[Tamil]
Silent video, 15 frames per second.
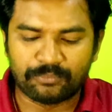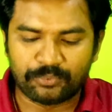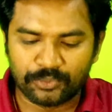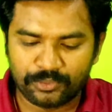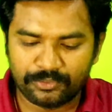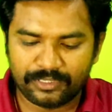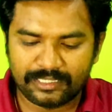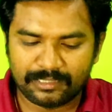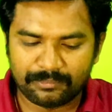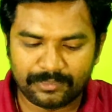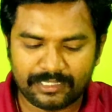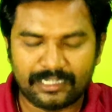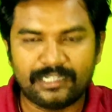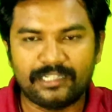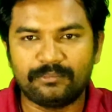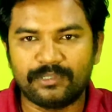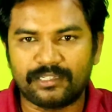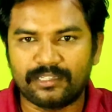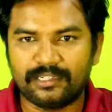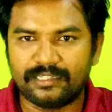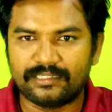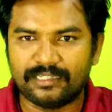பொதுவாக நம்ம நாட்டு
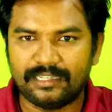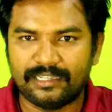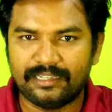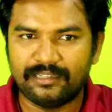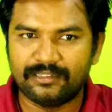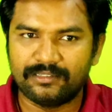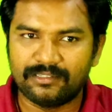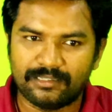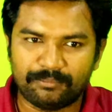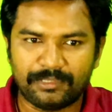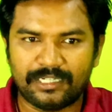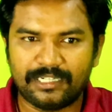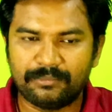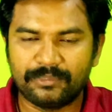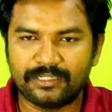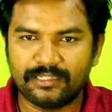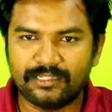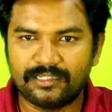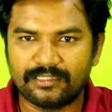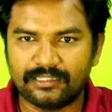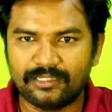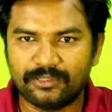மக்களிடத்தில் நம்ம நாட்டு
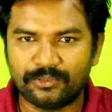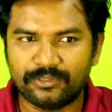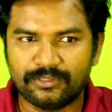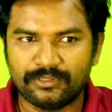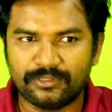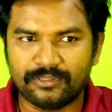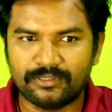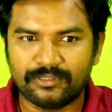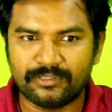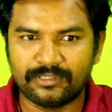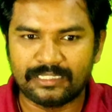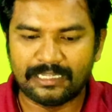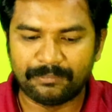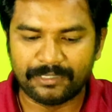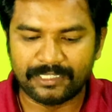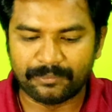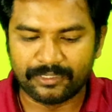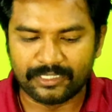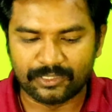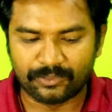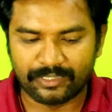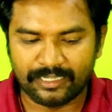மக்களிடத்தில் ஒரு ஹேபிட்
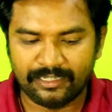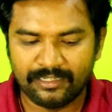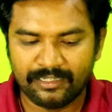அப்படிங்கிறத விட